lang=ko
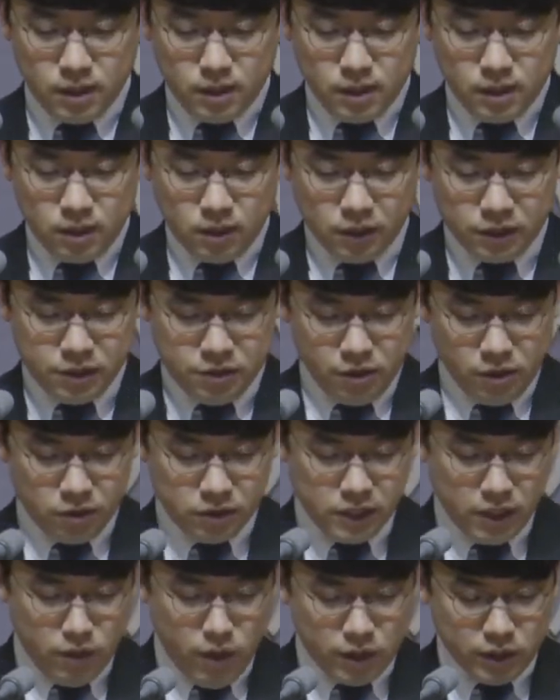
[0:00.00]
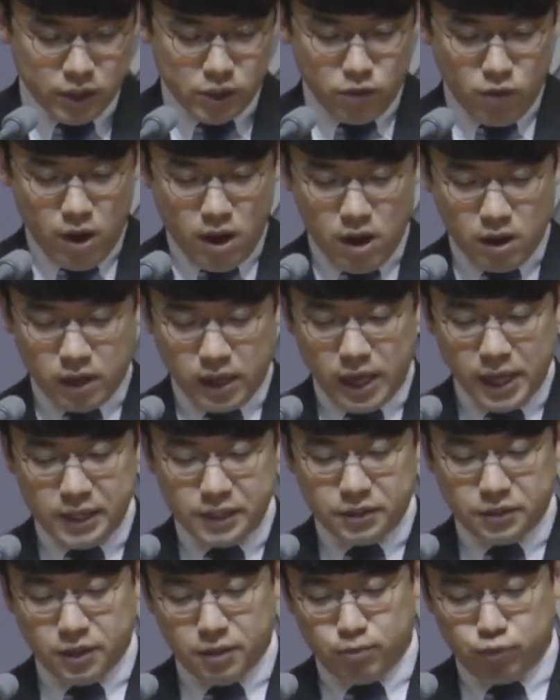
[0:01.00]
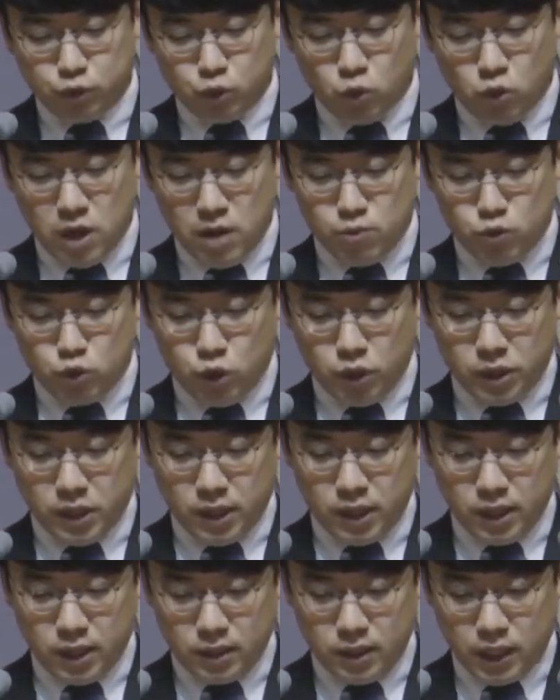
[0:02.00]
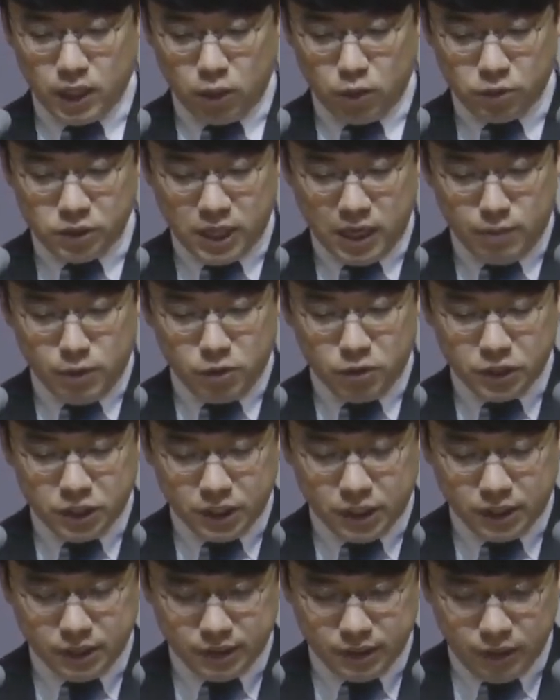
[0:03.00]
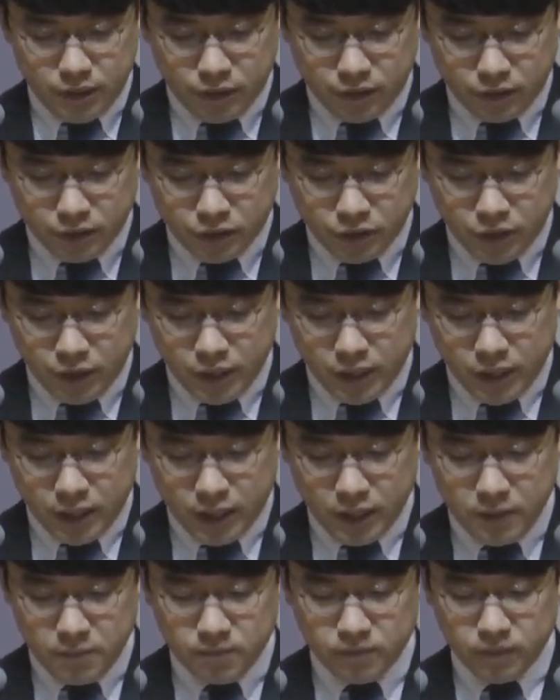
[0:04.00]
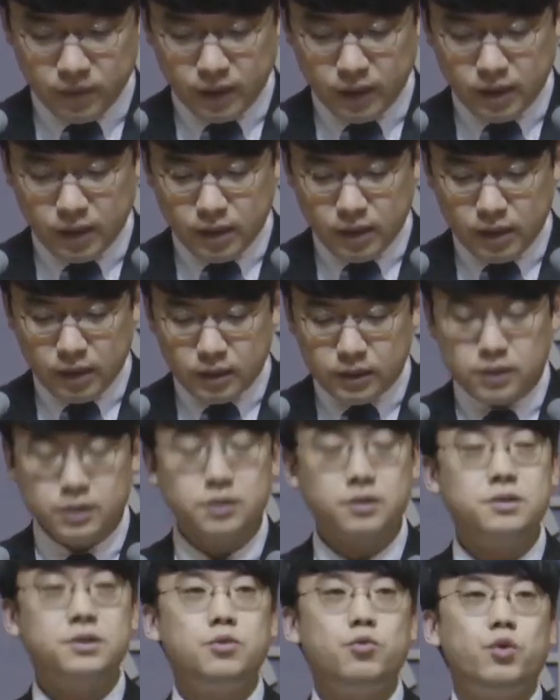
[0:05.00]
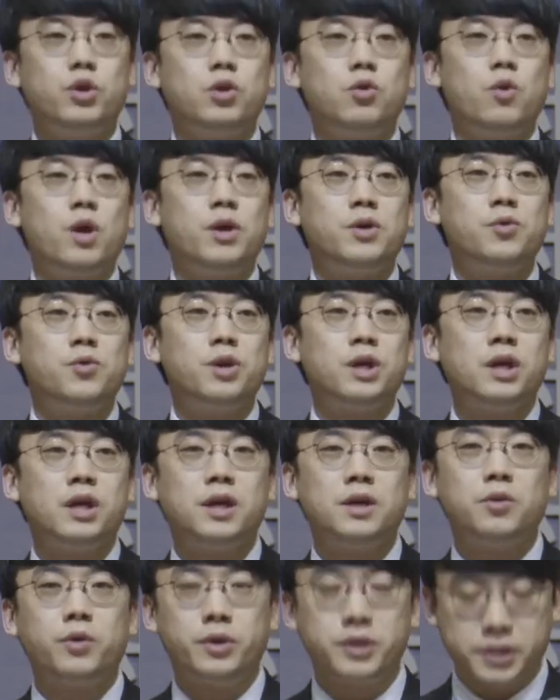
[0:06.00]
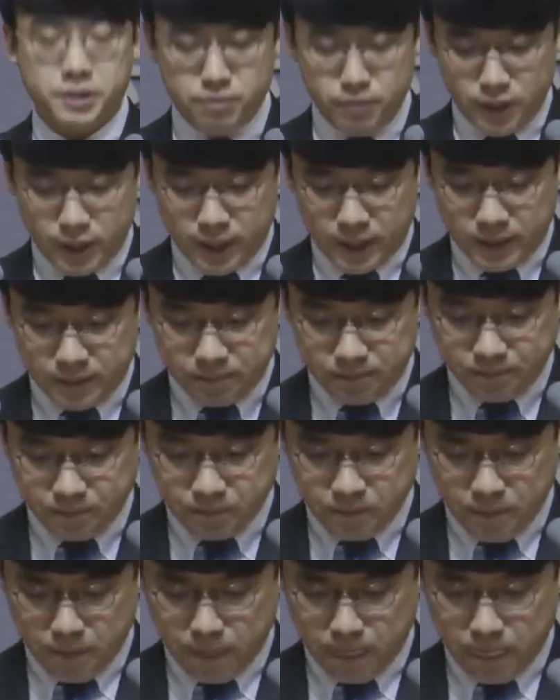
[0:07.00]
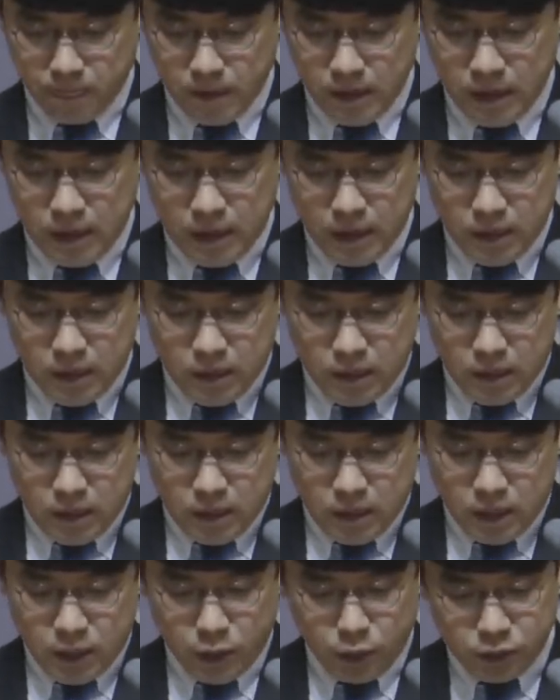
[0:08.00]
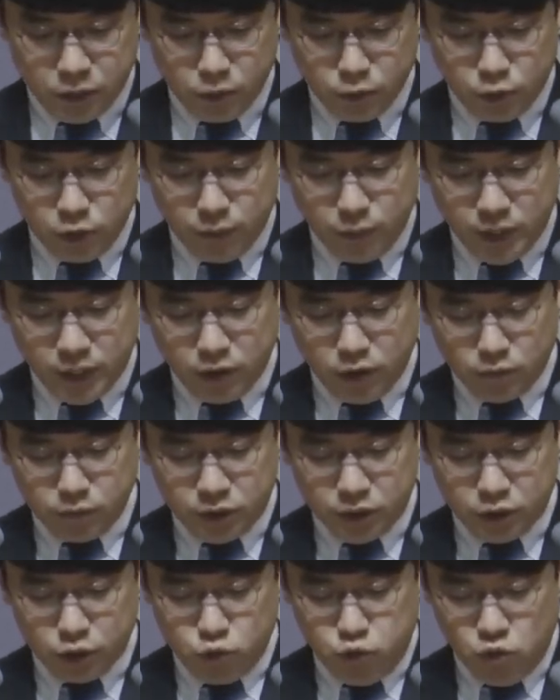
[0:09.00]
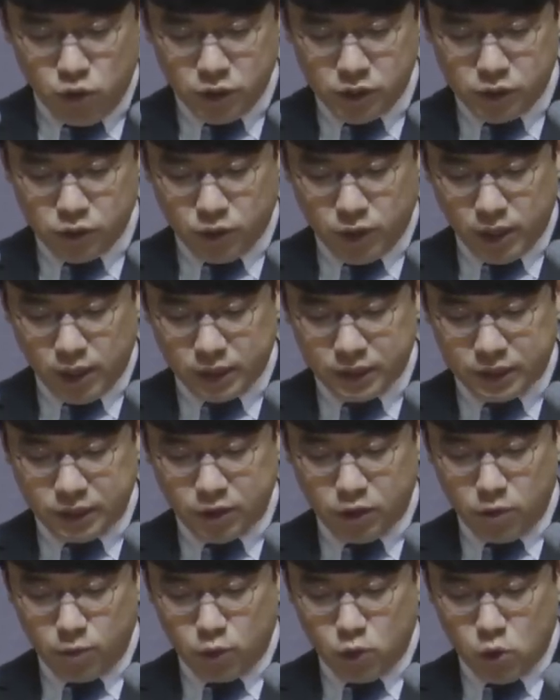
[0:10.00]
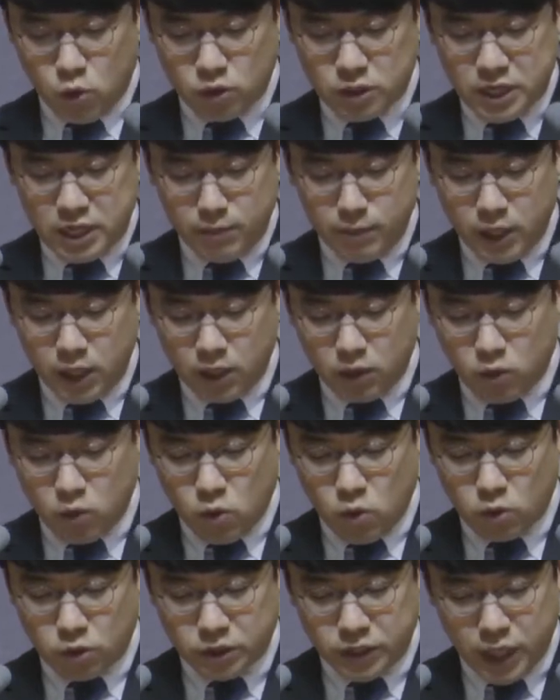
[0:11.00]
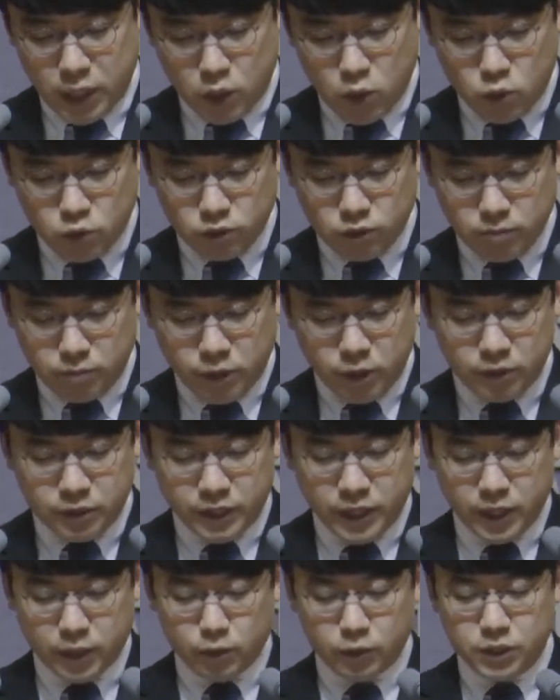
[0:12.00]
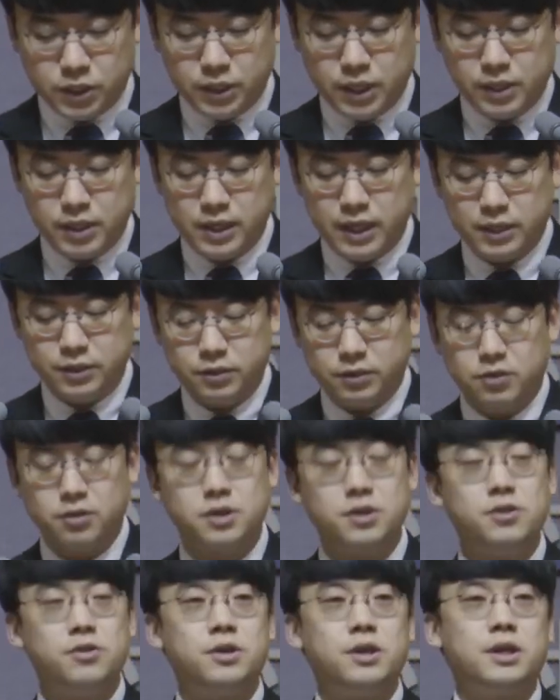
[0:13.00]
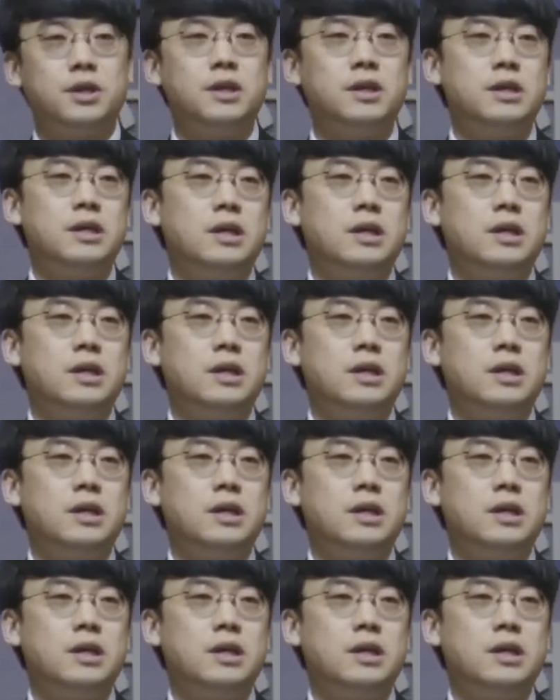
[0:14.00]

그것은 여러 상황들과 개인적인 부족함으로 인해 때때로 사명의식이 흔들렸던 저에게 진정 큰 위로와 용기가 되었습니다. 그리고 성도님들의 넘치는 후원 속에 즐겁고 의미 있고 은혜로운 별들의 학교 시간을 가졌던 기억이